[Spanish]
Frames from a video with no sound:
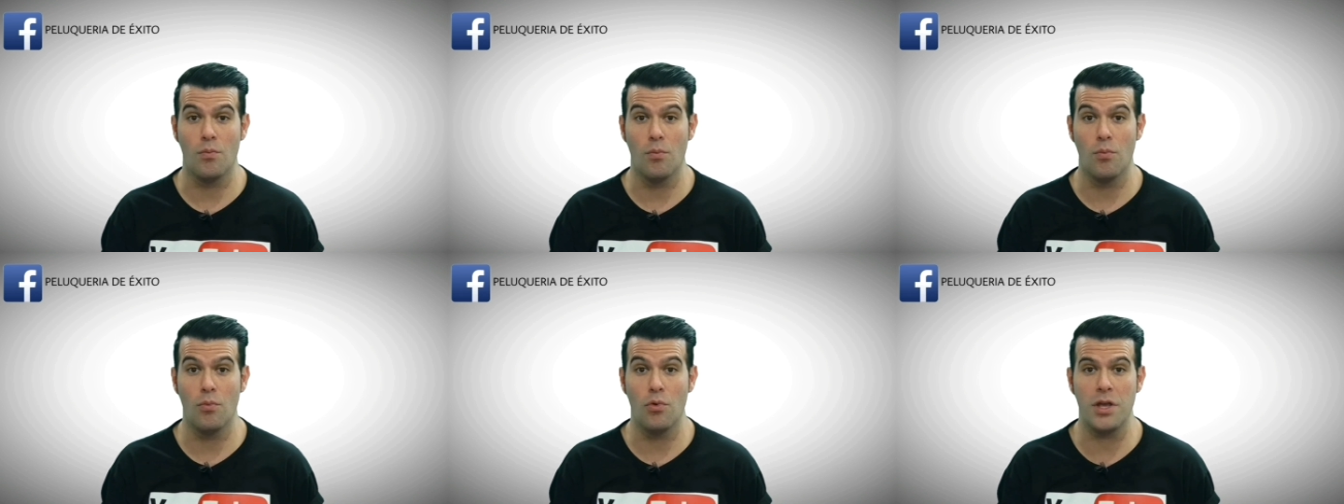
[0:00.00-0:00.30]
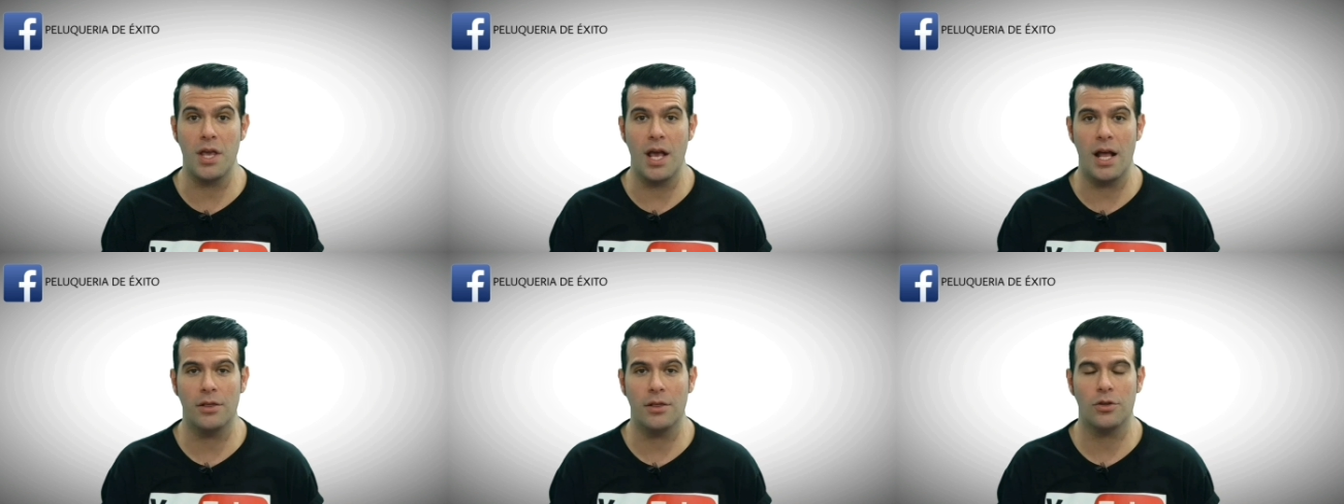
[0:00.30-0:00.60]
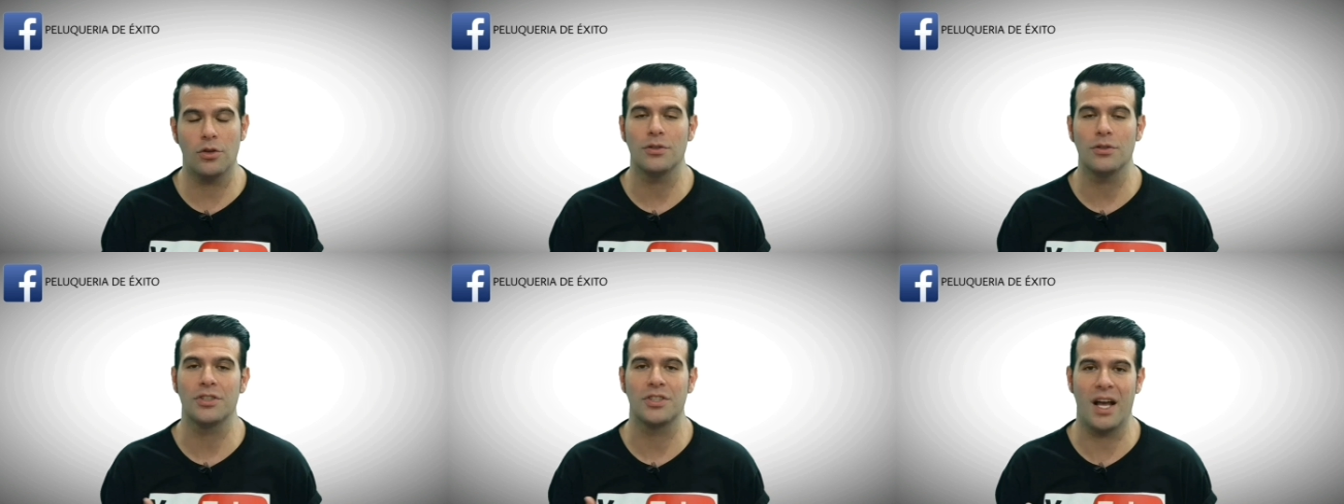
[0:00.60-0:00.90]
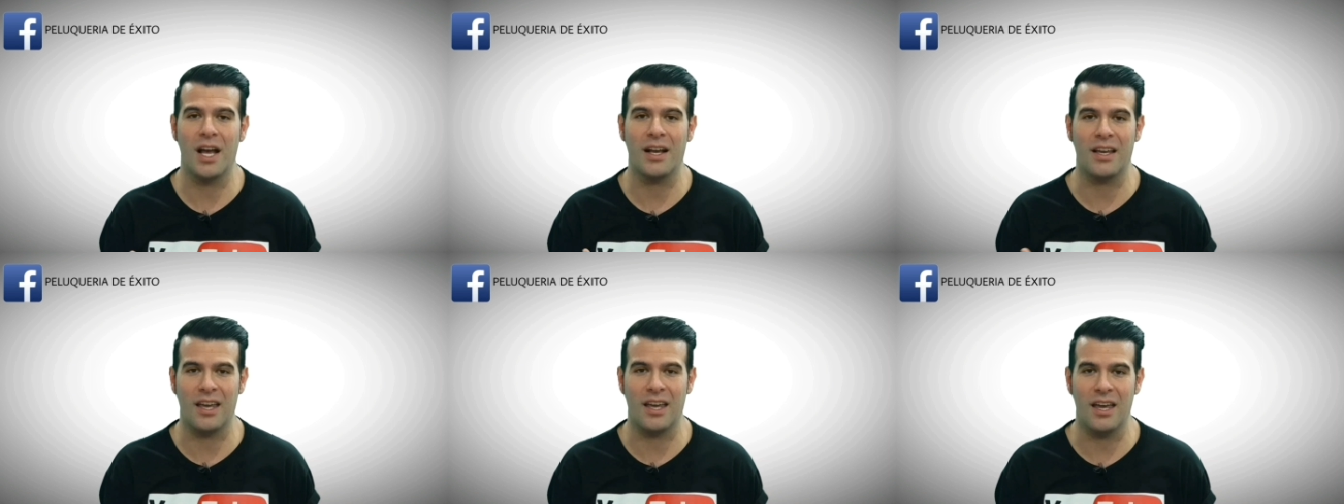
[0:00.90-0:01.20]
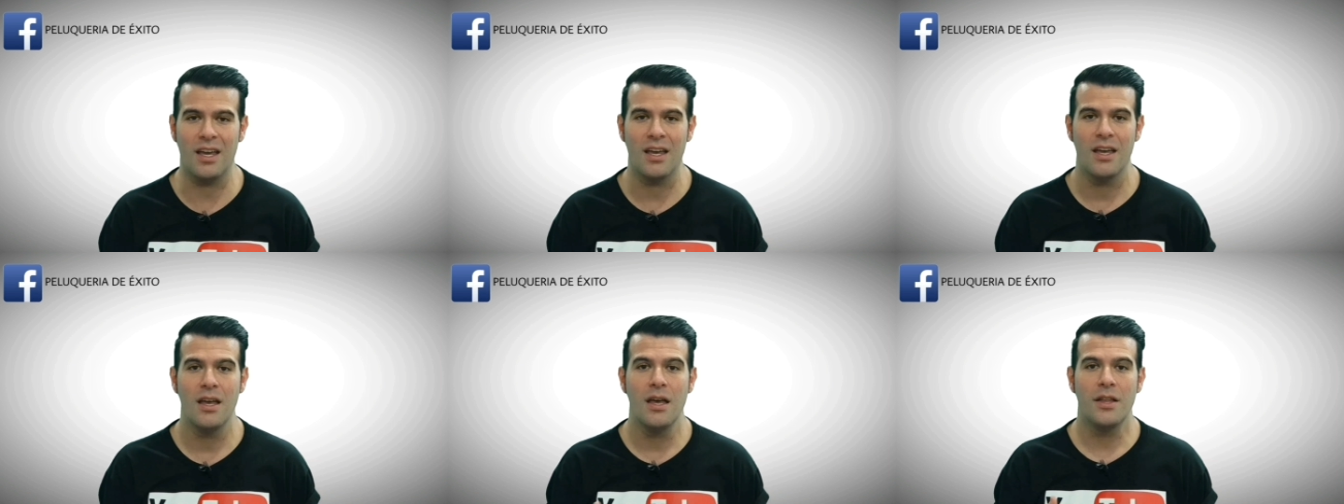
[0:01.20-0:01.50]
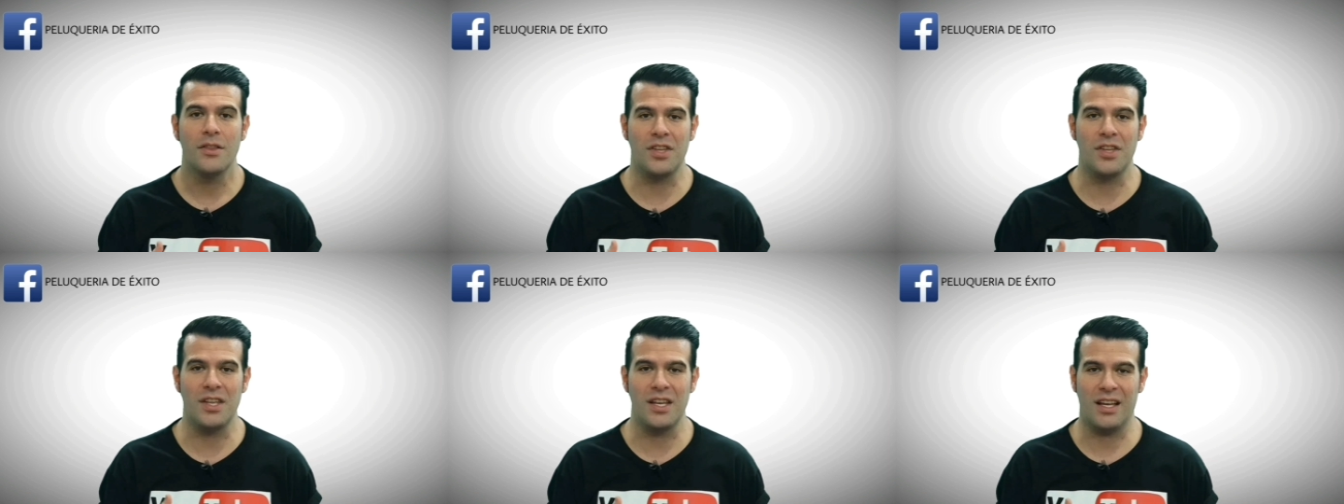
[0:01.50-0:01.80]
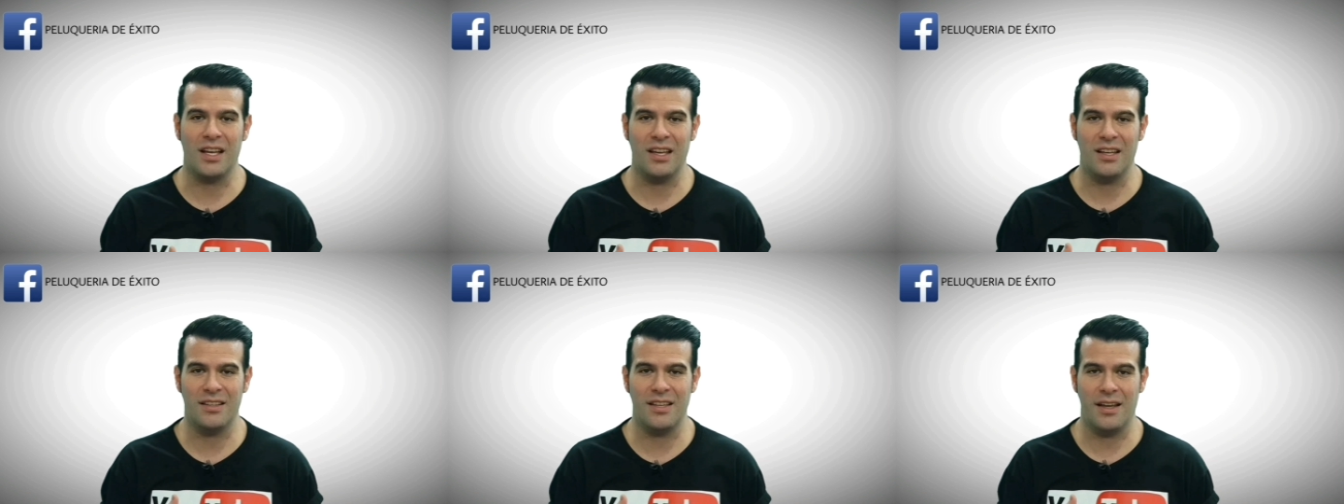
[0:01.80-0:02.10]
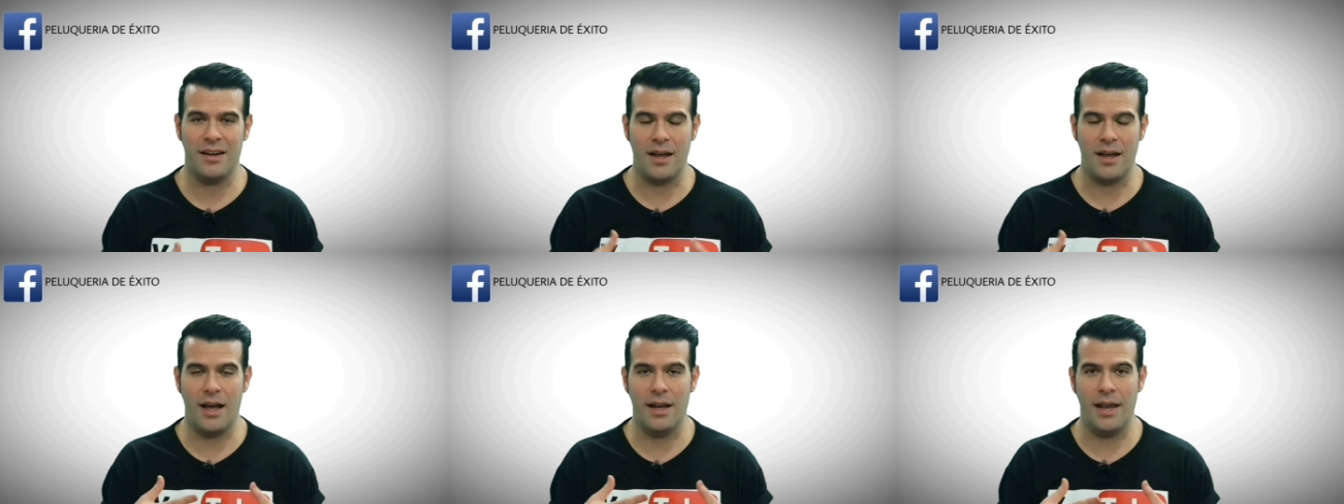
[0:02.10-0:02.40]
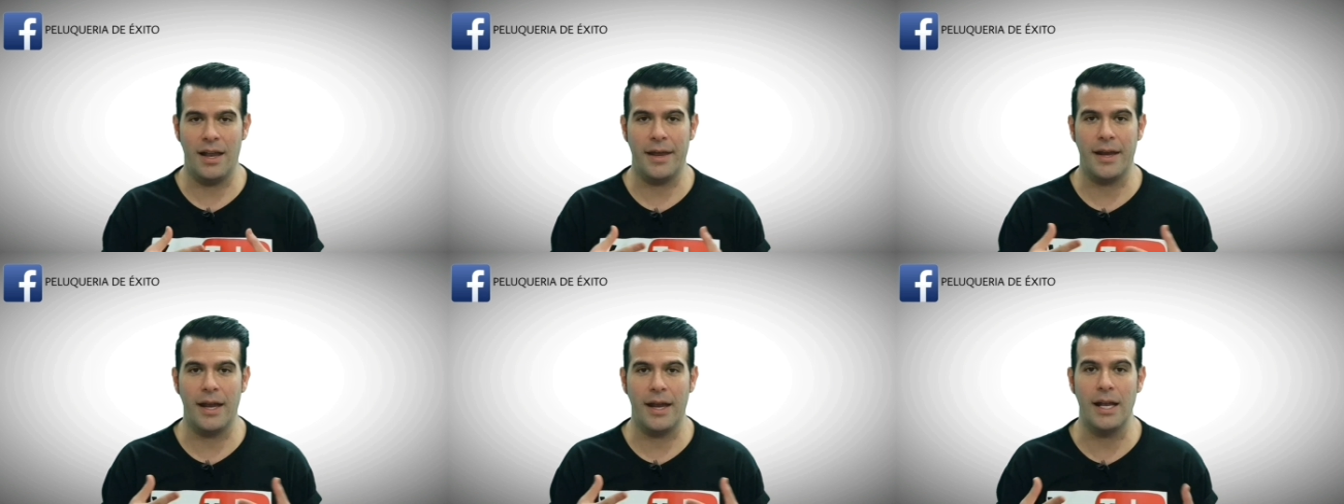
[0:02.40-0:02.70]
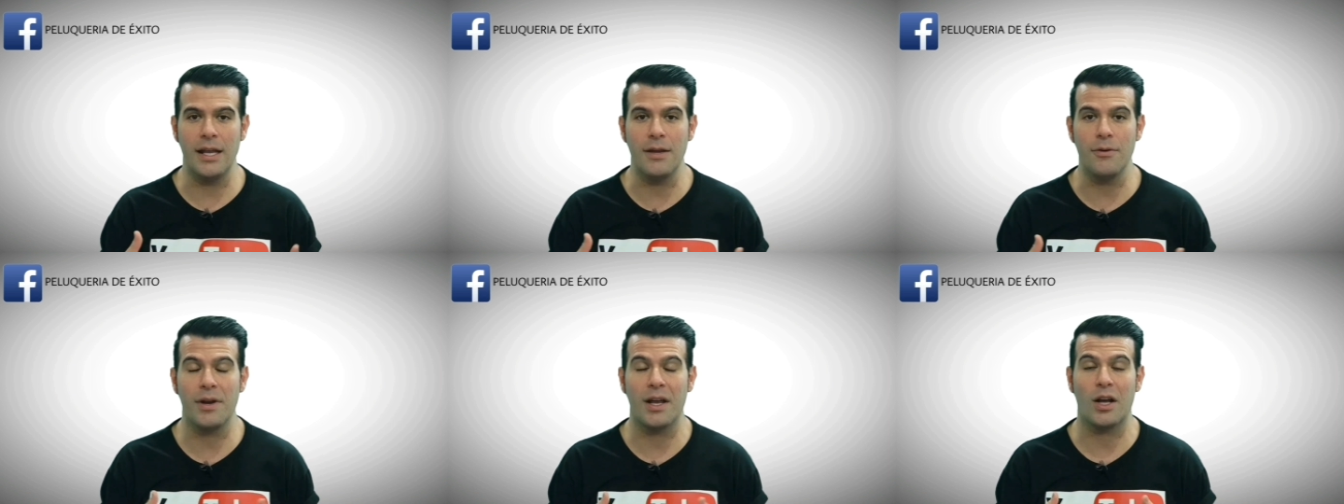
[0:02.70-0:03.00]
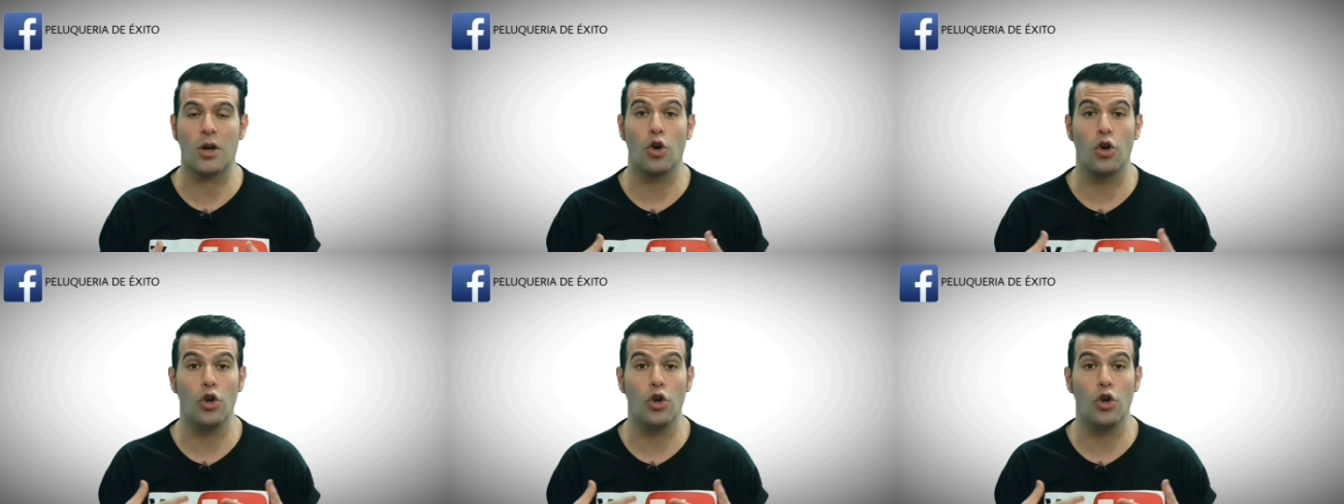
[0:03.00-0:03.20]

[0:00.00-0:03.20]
muy alto ya que tiene que estar al aire libre,